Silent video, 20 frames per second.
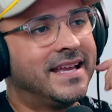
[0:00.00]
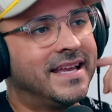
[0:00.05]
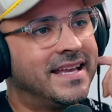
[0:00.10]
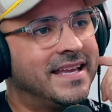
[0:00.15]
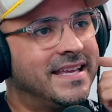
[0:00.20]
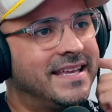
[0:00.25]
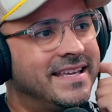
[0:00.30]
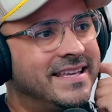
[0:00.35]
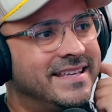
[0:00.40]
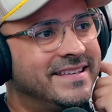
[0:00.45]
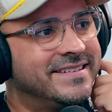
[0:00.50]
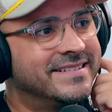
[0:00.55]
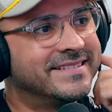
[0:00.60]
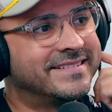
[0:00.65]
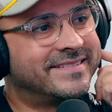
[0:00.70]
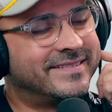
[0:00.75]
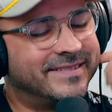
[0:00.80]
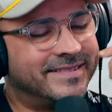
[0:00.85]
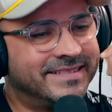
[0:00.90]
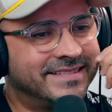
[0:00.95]
Y yo
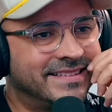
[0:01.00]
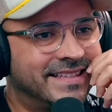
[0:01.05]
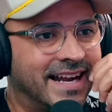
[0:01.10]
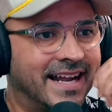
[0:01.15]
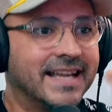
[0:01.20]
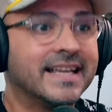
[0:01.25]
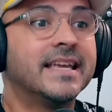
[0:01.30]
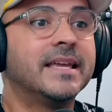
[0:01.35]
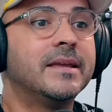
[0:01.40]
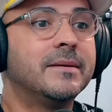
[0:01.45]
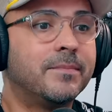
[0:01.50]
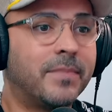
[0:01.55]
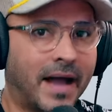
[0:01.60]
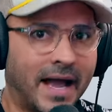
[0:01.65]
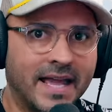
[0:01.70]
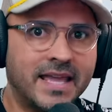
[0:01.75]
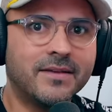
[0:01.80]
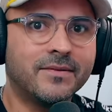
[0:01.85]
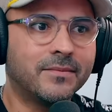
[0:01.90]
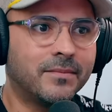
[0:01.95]
contra. Y
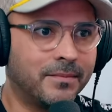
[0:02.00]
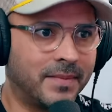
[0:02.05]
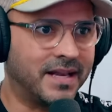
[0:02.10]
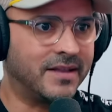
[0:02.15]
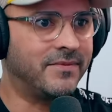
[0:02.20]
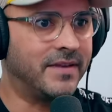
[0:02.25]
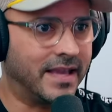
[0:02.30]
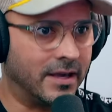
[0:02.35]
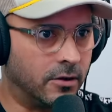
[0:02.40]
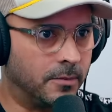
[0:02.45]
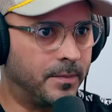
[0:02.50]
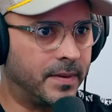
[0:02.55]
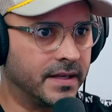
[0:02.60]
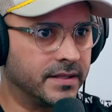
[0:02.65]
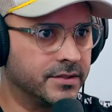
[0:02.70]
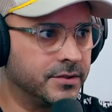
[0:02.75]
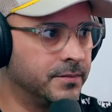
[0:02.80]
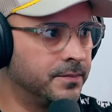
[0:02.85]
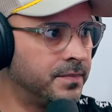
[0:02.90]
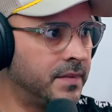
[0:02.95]
ahí verifiqué los
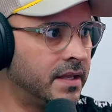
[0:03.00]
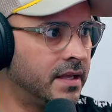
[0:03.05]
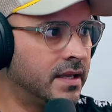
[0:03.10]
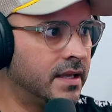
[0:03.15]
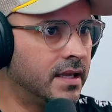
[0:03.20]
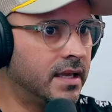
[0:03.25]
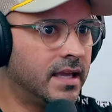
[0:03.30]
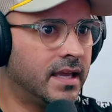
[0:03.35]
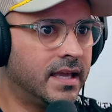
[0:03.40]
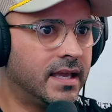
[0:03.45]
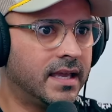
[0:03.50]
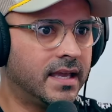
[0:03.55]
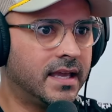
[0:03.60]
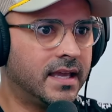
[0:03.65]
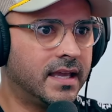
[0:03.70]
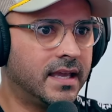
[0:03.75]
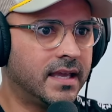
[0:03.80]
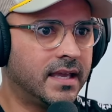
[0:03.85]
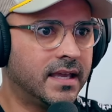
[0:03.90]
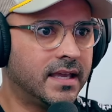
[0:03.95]
precios.
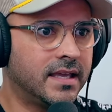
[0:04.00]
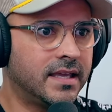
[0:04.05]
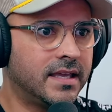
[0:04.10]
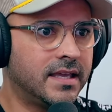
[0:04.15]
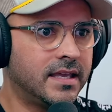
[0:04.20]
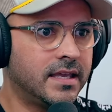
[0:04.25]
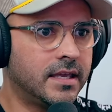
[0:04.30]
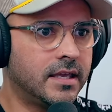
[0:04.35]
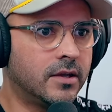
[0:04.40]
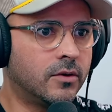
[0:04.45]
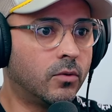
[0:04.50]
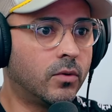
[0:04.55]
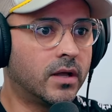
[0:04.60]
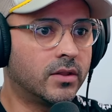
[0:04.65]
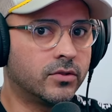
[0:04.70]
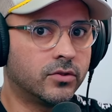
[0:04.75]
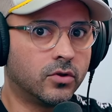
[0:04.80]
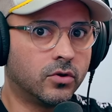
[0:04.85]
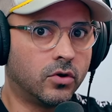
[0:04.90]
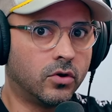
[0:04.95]
Eh, y
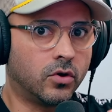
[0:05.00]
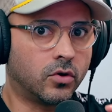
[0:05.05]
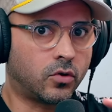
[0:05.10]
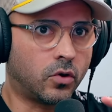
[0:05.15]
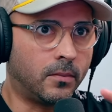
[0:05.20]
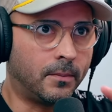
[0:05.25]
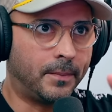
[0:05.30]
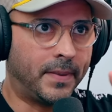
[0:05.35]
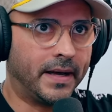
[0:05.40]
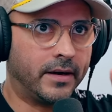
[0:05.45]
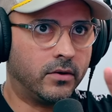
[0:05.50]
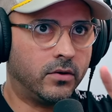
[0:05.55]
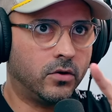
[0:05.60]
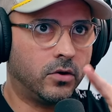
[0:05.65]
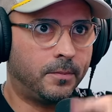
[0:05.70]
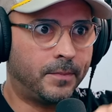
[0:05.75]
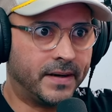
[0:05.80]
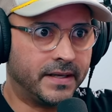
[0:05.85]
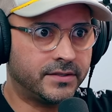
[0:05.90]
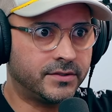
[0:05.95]
cuando comparo
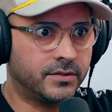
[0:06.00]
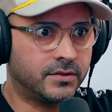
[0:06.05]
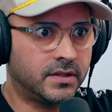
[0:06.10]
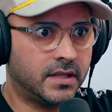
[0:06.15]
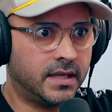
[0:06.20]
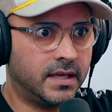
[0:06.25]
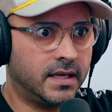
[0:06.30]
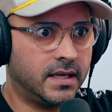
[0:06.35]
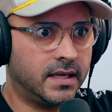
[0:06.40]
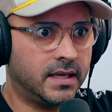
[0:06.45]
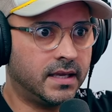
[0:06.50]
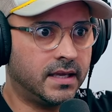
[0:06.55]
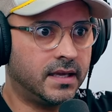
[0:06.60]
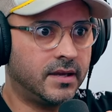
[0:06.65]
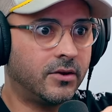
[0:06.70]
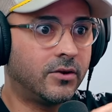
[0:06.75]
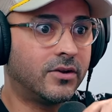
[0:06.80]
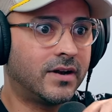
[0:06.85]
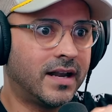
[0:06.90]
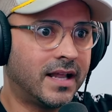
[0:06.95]
los precios de,
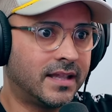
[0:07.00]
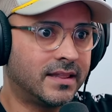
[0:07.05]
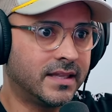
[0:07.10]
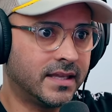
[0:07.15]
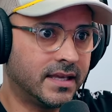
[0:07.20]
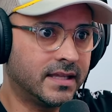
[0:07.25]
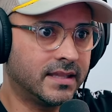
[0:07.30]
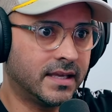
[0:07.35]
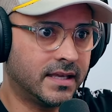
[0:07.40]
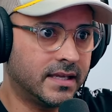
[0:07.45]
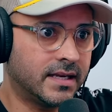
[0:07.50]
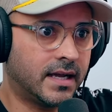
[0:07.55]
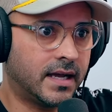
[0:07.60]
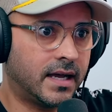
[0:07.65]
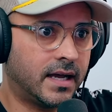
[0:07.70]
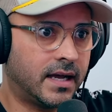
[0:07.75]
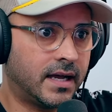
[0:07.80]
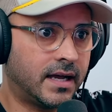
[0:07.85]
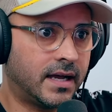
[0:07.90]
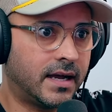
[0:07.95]
de, ir
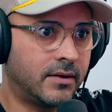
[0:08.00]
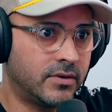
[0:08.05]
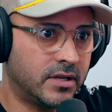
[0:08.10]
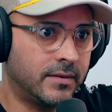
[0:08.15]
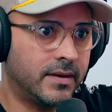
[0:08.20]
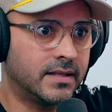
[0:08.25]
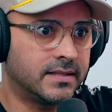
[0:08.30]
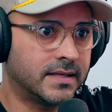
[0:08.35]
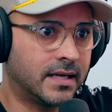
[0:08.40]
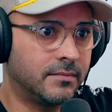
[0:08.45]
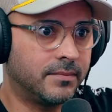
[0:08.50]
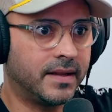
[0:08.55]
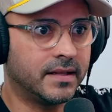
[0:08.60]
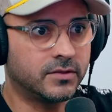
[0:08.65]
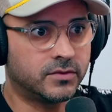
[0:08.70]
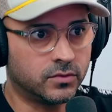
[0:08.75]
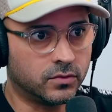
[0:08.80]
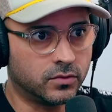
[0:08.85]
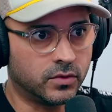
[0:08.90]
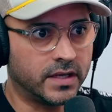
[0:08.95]
a, Universal
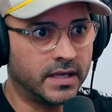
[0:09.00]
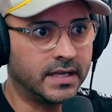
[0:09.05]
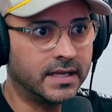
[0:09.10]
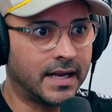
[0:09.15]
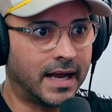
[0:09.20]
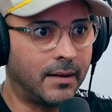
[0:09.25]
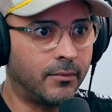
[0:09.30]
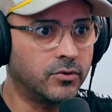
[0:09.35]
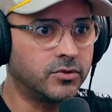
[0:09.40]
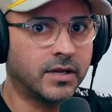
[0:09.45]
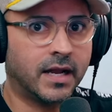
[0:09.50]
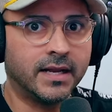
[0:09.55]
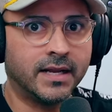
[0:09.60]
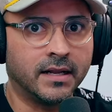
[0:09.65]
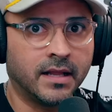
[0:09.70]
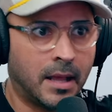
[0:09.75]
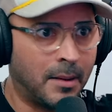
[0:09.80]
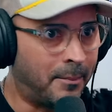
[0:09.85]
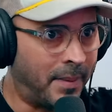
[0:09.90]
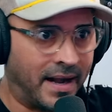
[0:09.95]
versus ir a Busch
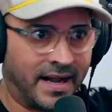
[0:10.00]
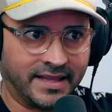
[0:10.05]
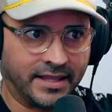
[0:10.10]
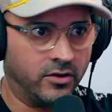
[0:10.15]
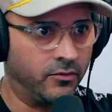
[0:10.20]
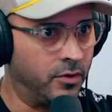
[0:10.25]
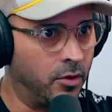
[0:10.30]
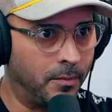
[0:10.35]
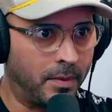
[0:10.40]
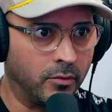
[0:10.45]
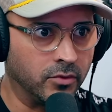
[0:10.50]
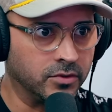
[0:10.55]
Garden, págata, nos fuimos para